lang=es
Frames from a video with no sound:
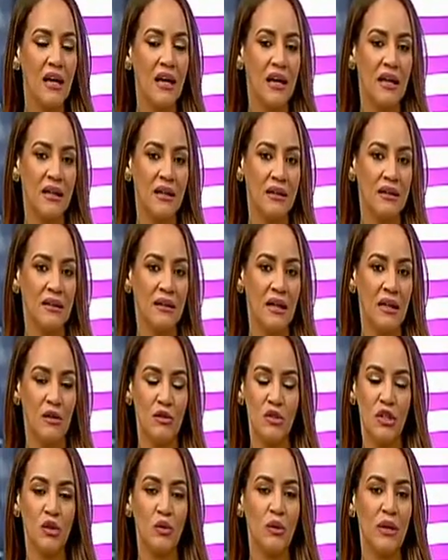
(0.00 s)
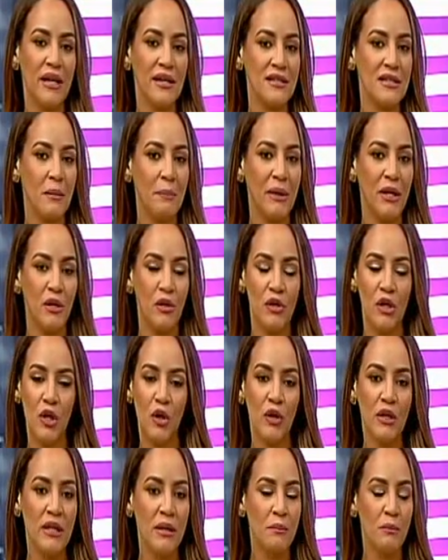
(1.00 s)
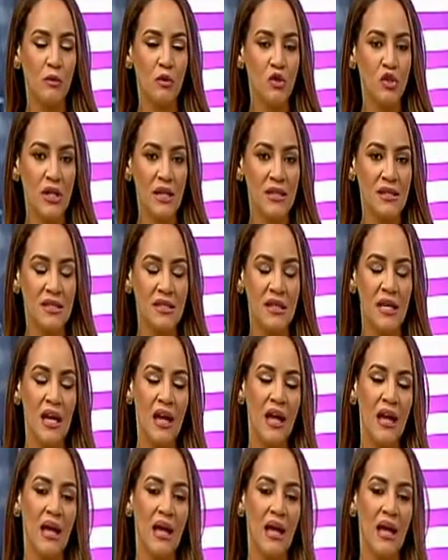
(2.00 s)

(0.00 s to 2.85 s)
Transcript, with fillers: en los titulares de periódicos y en muchas,